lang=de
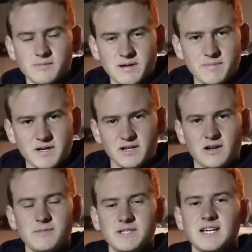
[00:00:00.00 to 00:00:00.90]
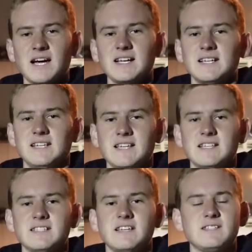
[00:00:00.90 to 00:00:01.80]
ein paar Mal in den Kommentaren
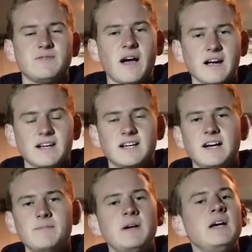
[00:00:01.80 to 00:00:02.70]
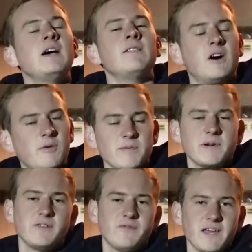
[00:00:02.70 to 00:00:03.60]
gelesen, dass die Frage kam, warum ich
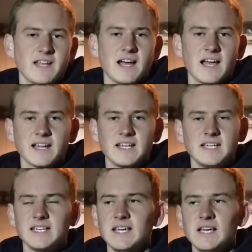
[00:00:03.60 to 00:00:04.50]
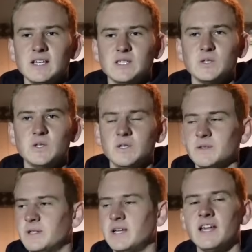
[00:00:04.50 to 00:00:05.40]
meine Pferde eigentlich so
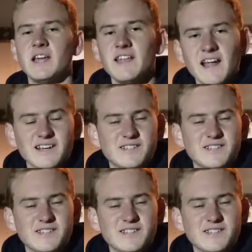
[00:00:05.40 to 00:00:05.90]
nackt